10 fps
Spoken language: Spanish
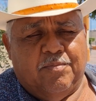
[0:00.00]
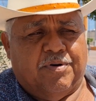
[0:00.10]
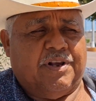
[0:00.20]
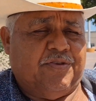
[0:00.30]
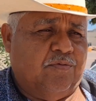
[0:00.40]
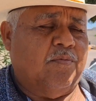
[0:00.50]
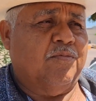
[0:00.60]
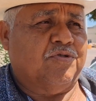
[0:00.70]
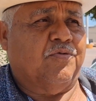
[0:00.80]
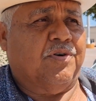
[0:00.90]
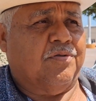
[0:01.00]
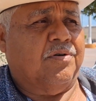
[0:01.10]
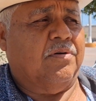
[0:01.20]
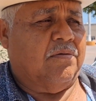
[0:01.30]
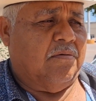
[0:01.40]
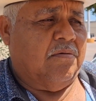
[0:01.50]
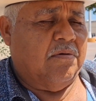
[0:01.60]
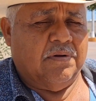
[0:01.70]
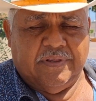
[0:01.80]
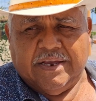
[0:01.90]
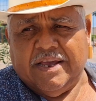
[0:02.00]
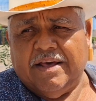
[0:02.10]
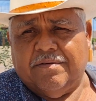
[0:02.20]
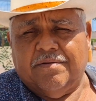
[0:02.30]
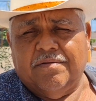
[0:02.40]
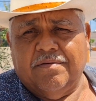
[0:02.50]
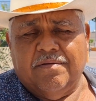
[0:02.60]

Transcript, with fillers: Porque si hubo mucho frijol dañado.